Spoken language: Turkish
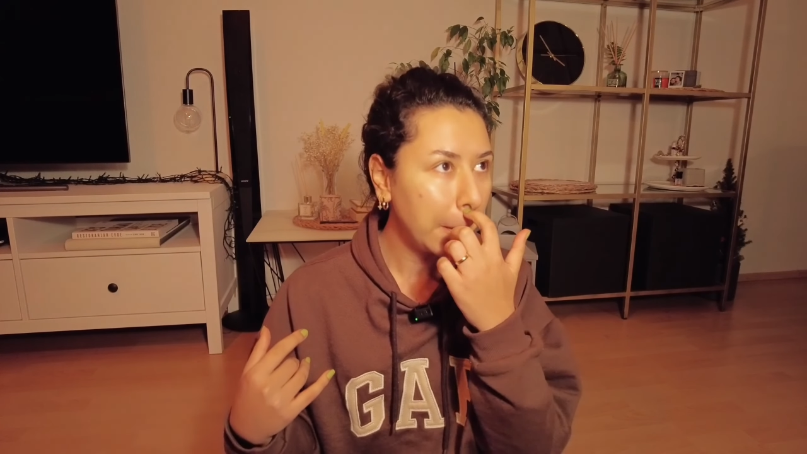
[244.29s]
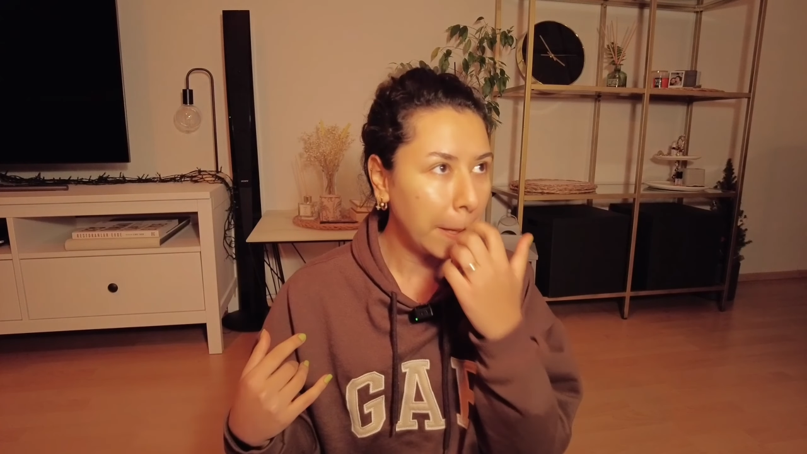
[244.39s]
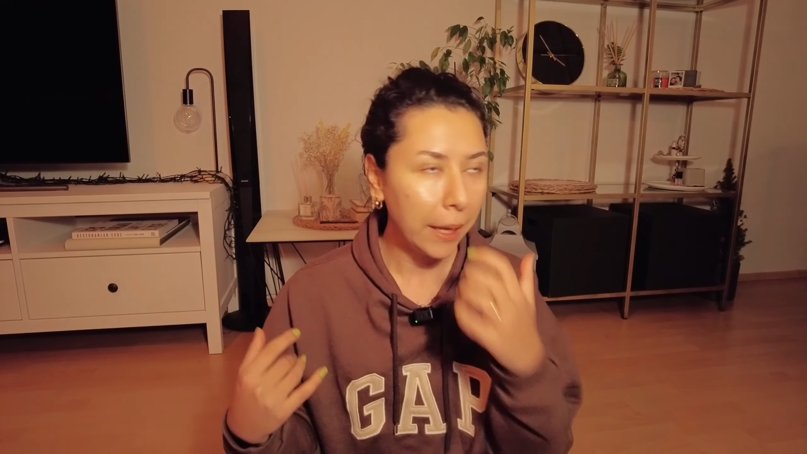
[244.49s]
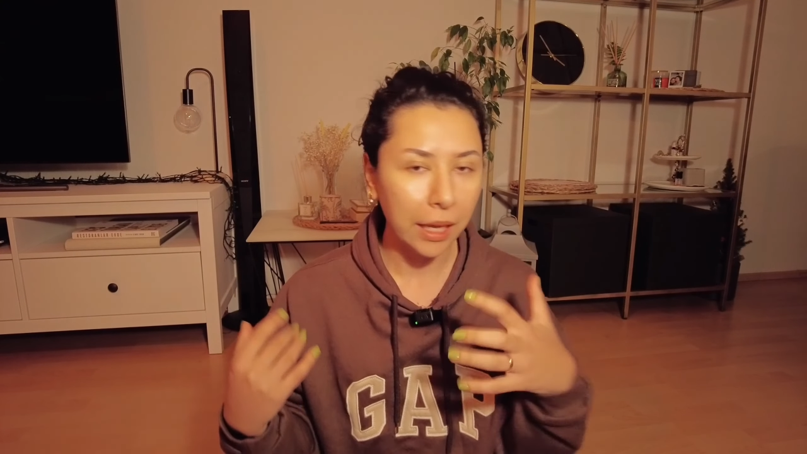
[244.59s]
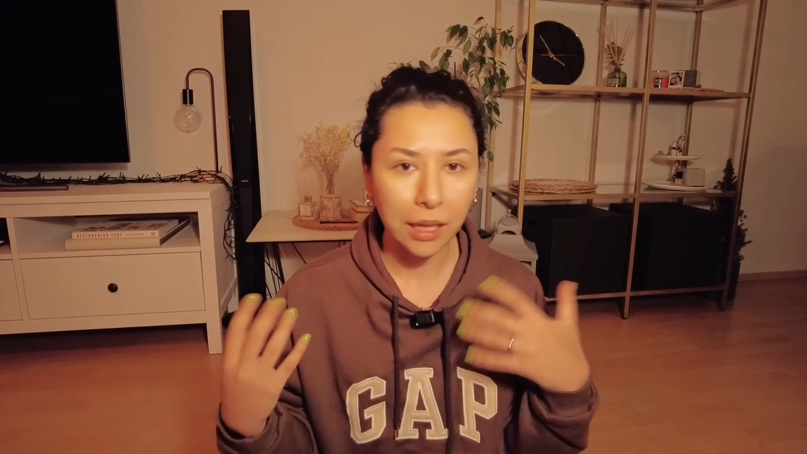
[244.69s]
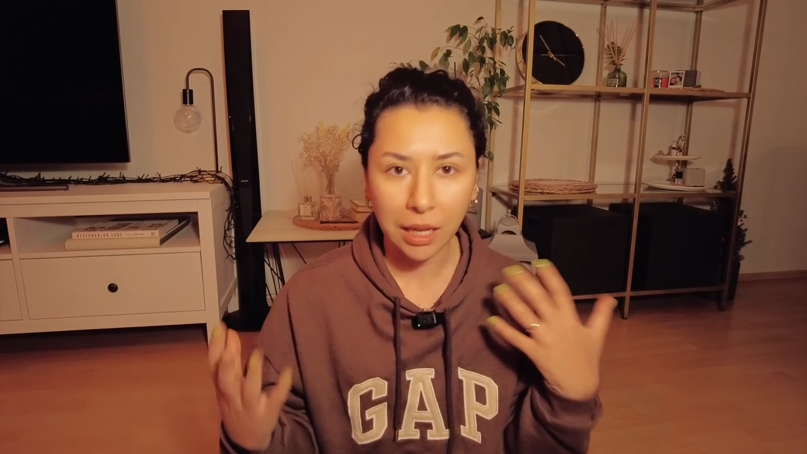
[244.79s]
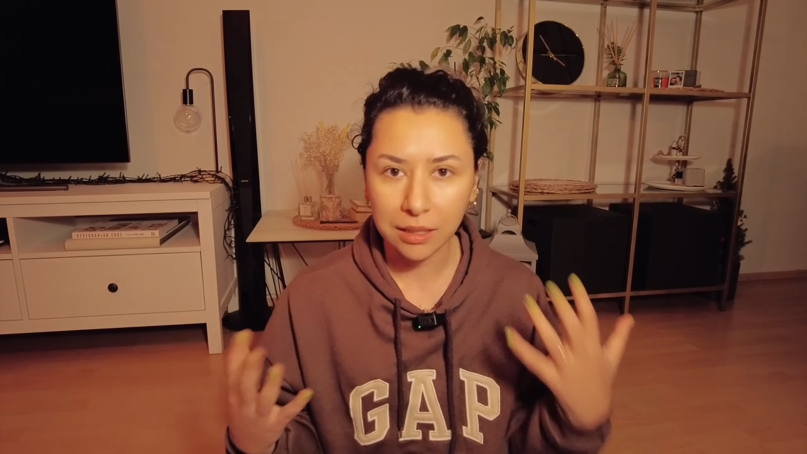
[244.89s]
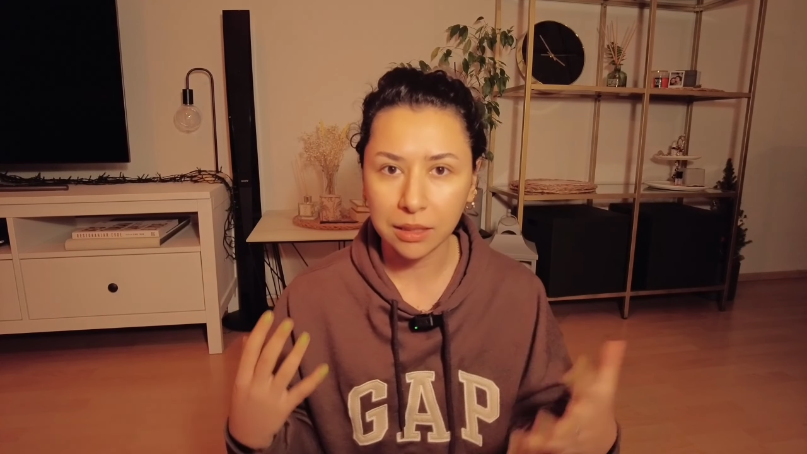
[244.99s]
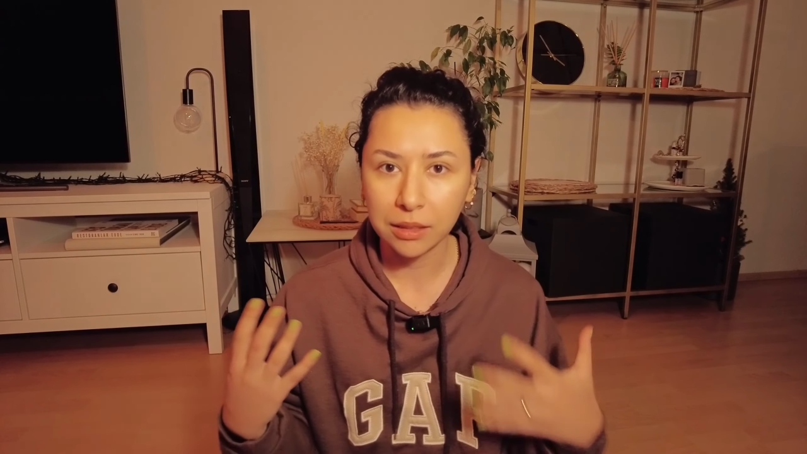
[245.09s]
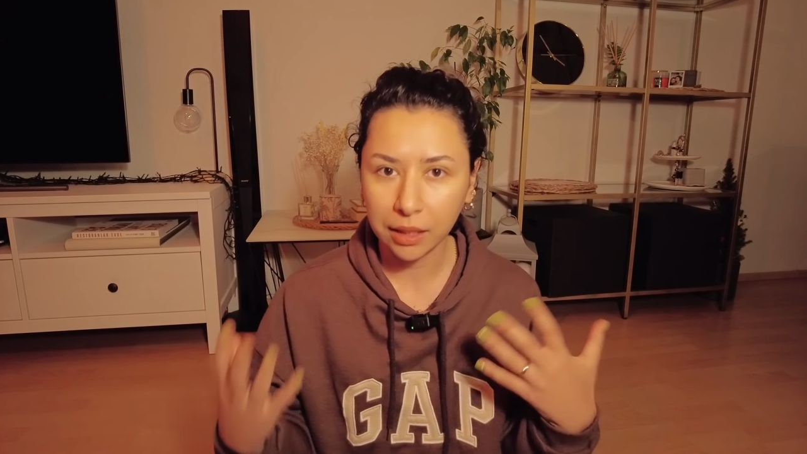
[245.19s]
e,
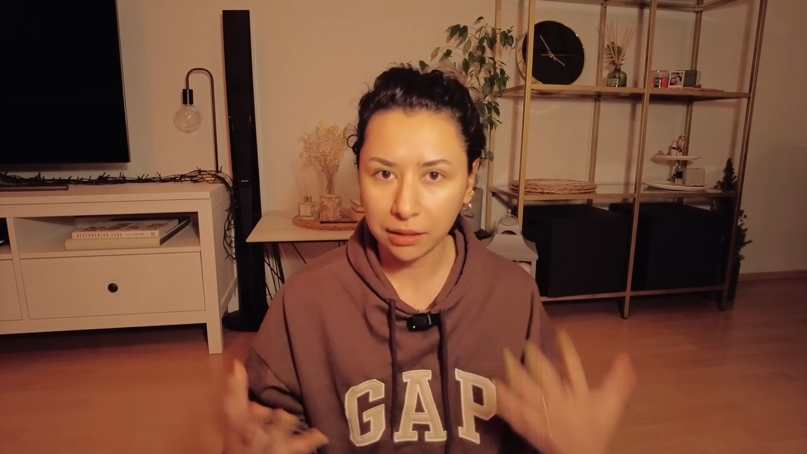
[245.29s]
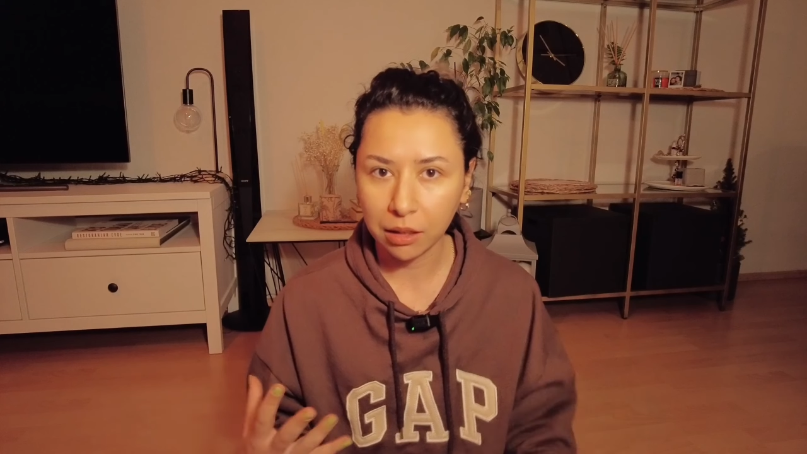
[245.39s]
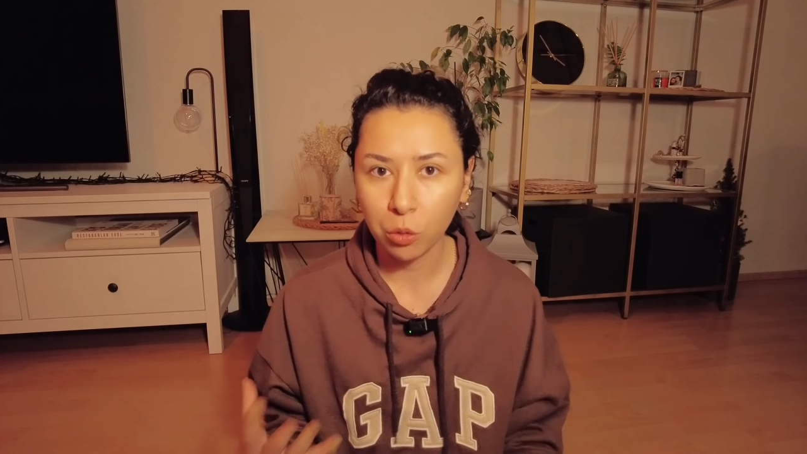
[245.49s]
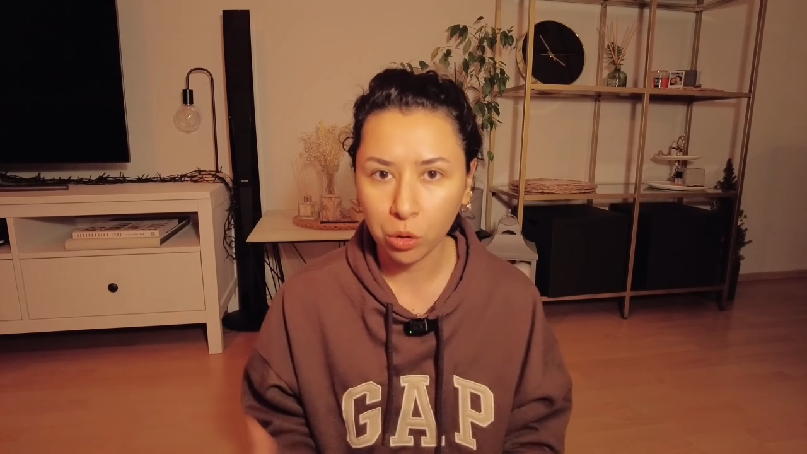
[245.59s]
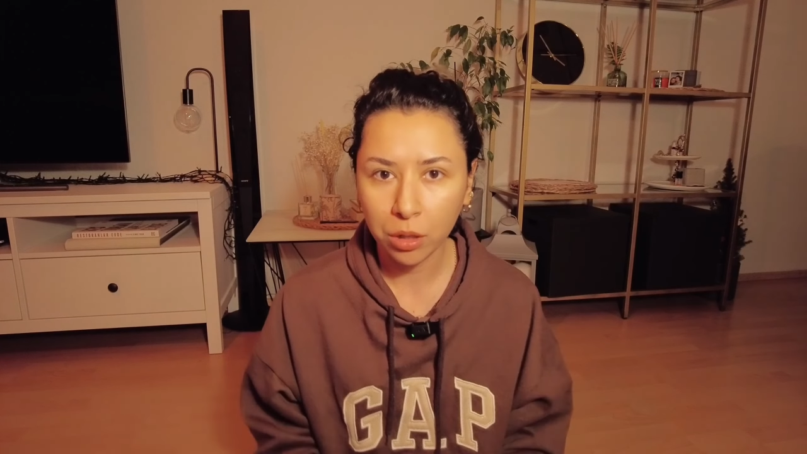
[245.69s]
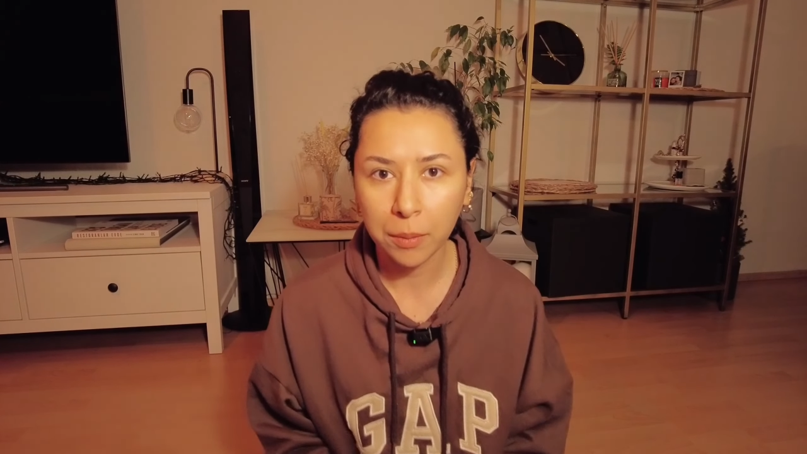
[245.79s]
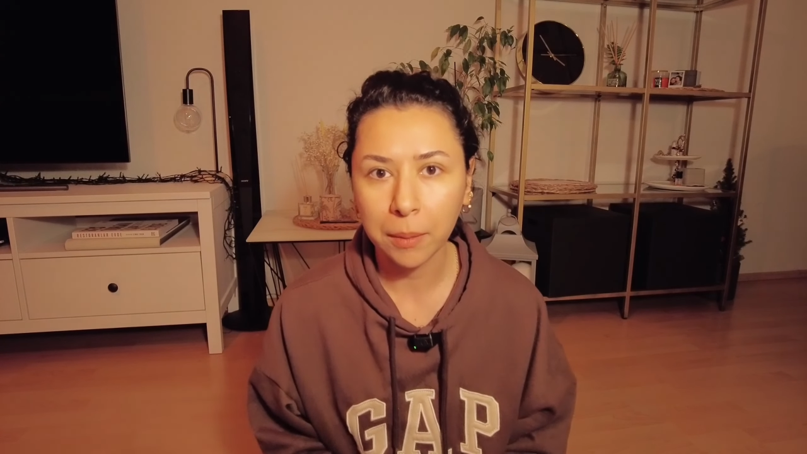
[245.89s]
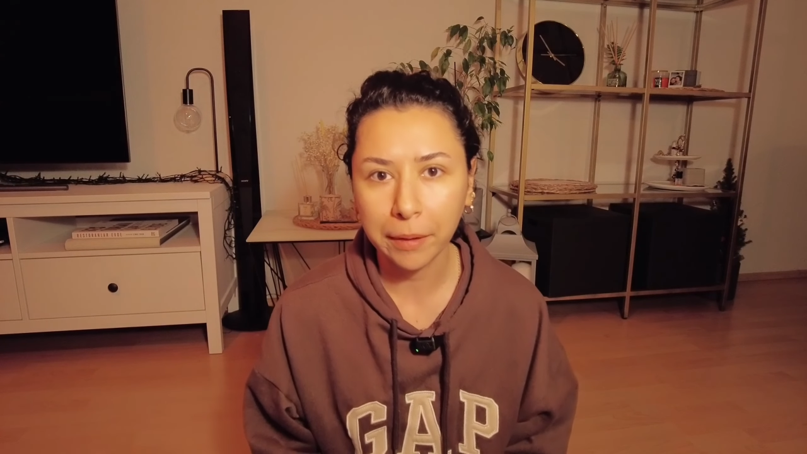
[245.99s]
kasların tekrar oynamaya